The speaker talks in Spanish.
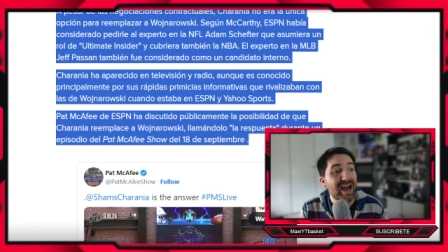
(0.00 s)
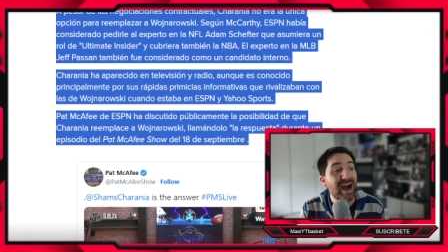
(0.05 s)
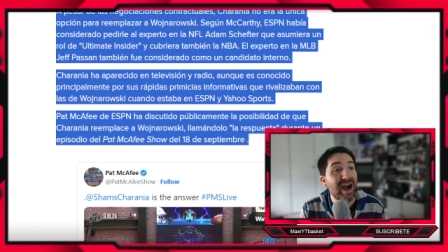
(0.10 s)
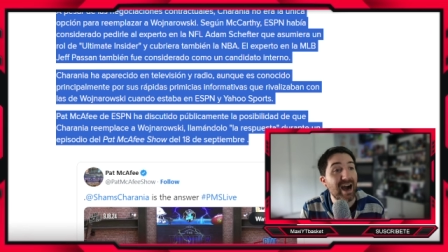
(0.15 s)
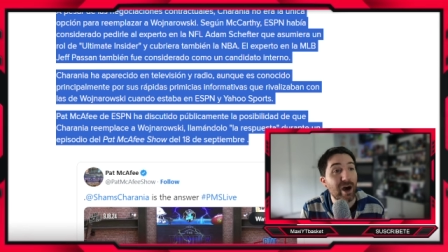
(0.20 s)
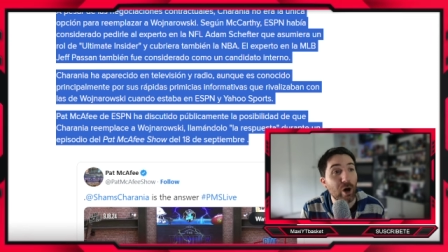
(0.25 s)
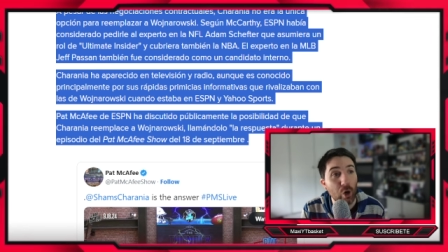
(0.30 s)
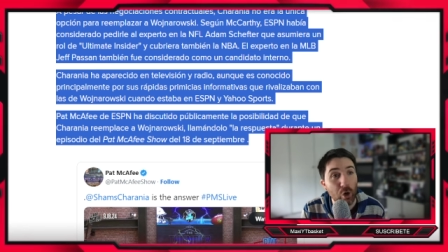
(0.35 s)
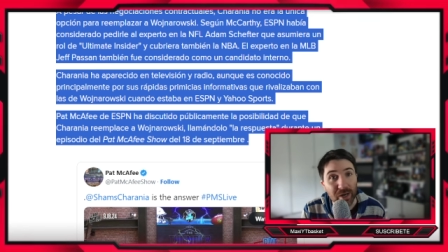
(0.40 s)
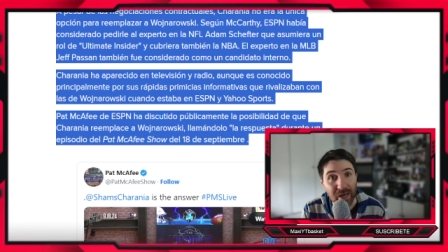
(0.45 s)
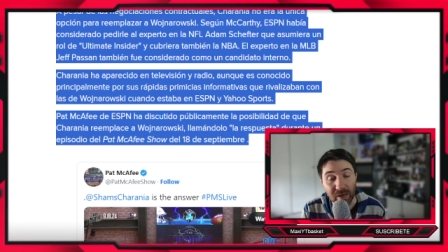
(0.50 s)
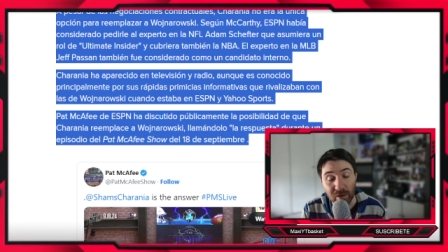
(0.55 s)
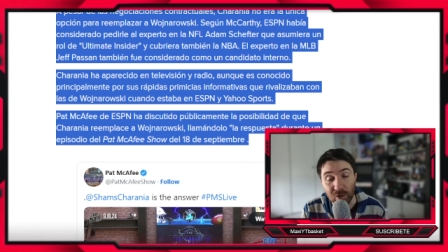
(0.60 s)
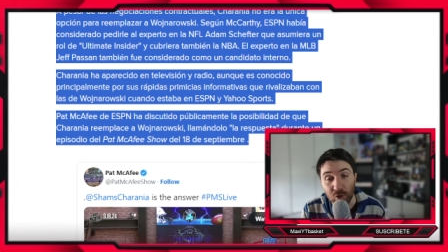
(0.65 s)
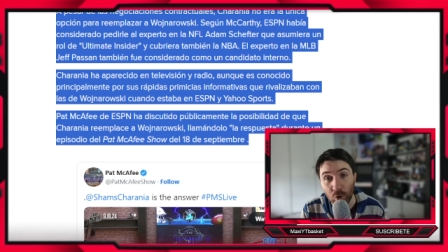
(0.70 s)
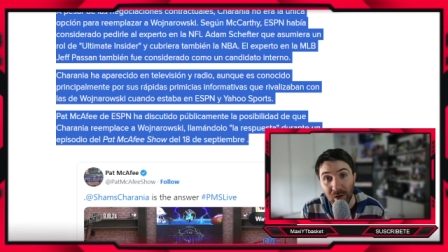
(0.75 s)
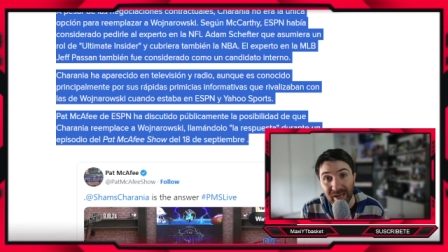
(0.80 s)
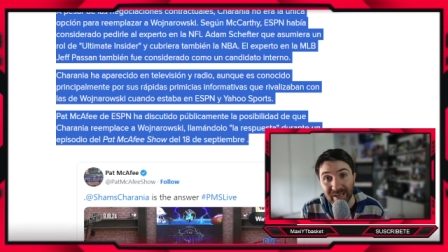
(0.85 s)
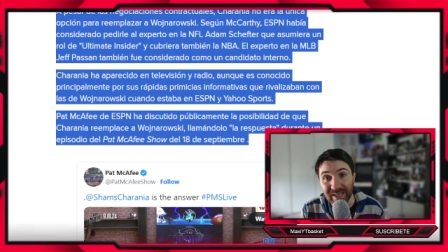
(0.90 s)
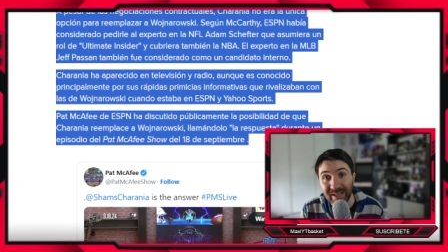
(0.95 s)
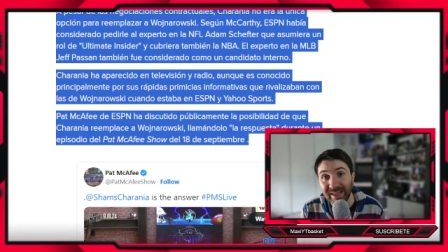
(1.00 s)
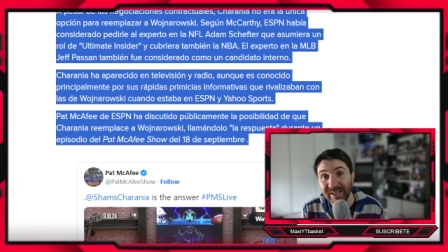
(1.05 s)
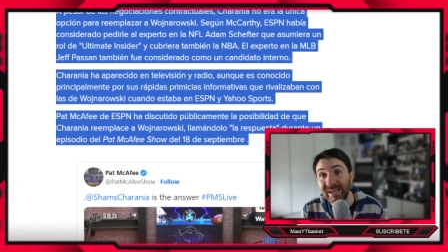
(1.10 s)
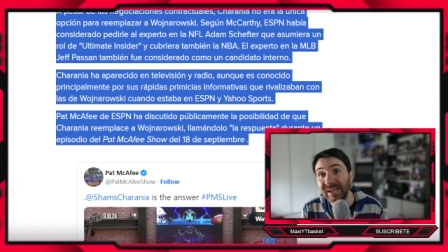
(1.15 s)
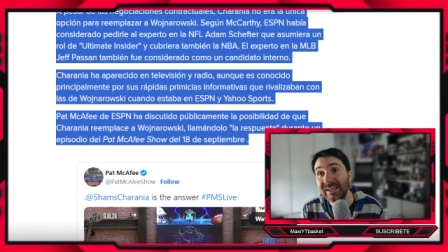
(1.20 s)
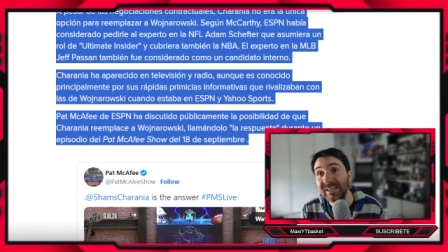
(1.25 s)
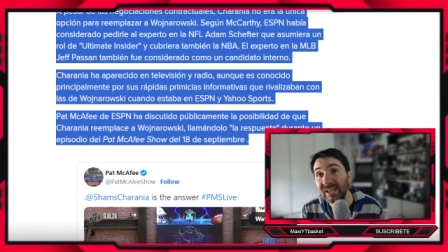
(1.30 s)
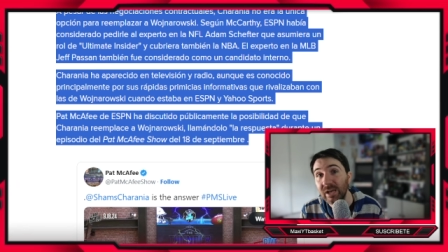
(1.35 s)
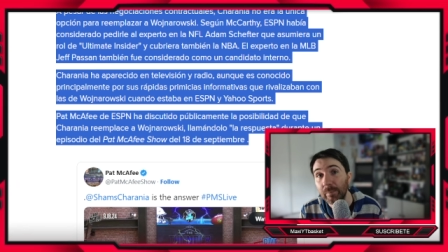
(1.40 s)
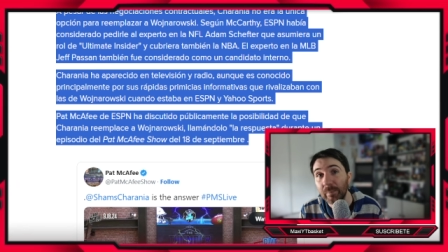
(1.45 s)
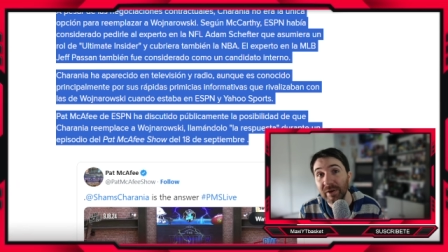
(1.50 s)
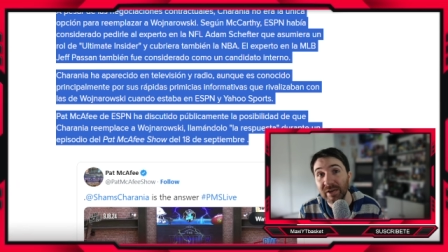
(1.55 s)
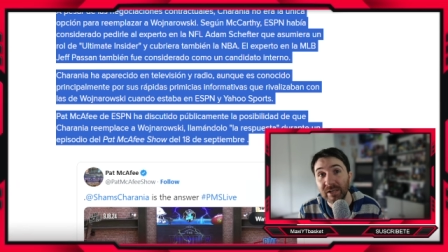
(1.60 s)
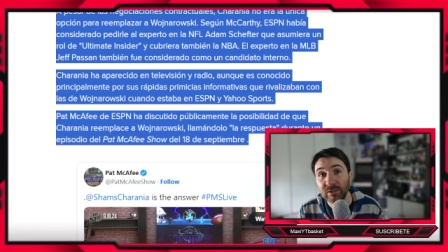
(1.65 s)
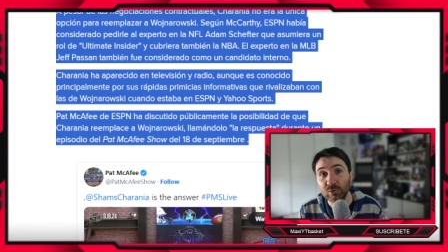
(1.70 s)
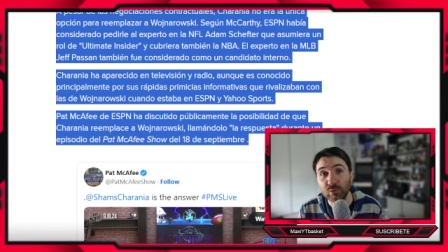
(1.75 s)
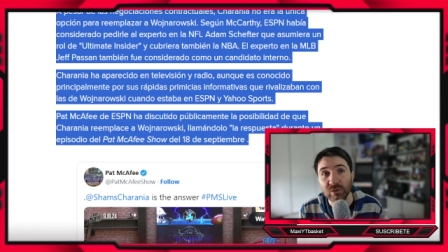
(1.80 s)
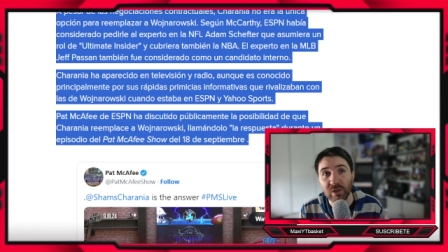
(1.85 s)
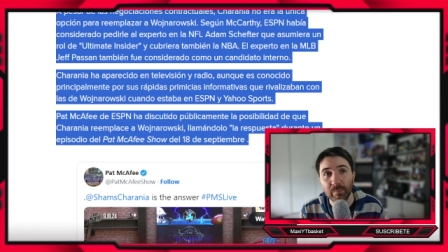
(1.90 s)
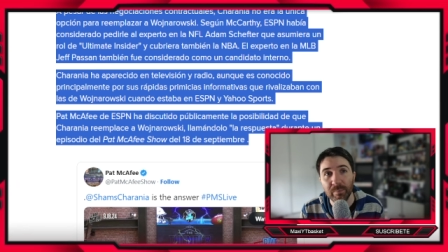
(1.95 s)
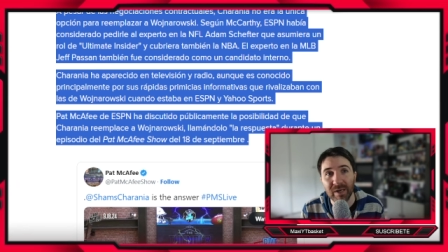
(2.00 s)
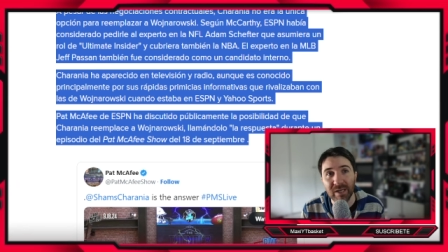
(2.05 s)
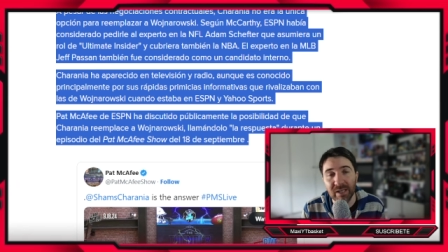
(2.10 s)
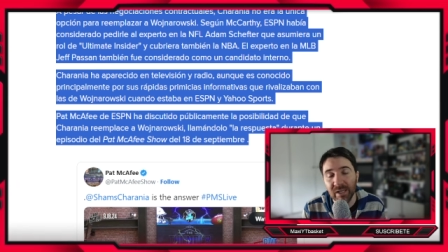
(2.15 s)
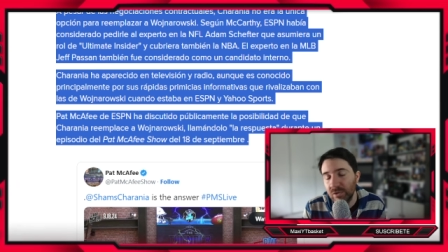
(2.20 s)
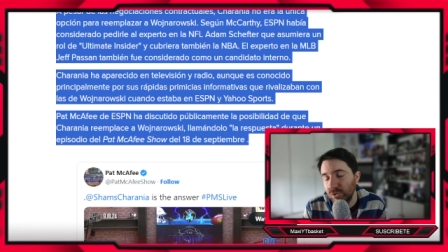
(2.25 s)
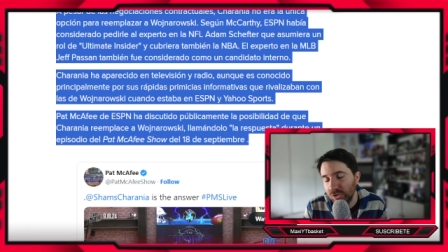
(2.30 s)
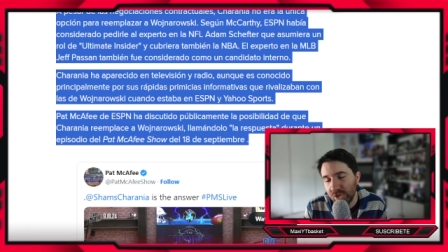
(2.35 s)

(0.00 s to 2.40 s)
Ahora, con la cadena y e espina a sus espaldas,